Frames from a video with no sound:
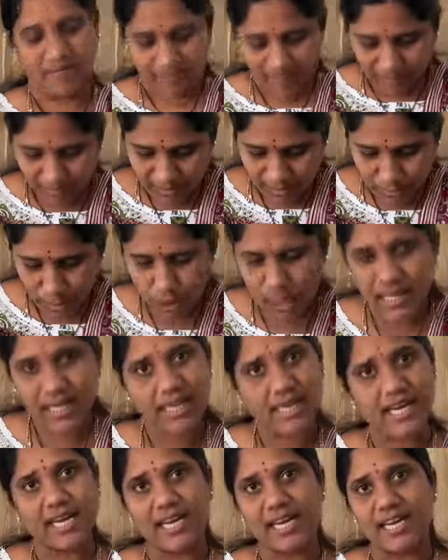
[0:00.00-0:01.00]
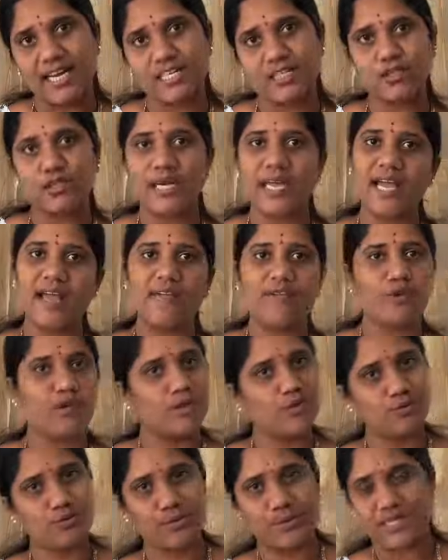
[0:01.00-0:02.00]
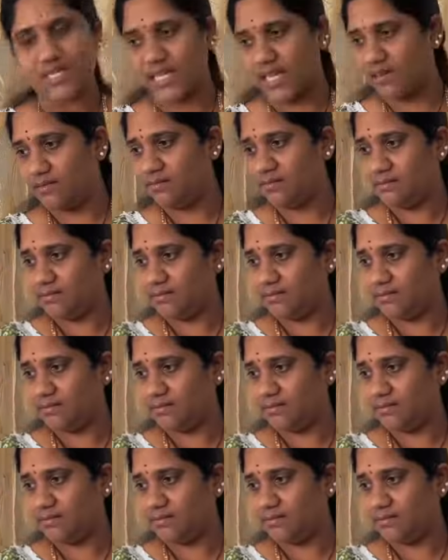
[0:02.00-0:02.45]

వీటిల్లోనే ఇంకా కలర్స్ ఉన్నాయి అవి కూడా చూపిస్తాను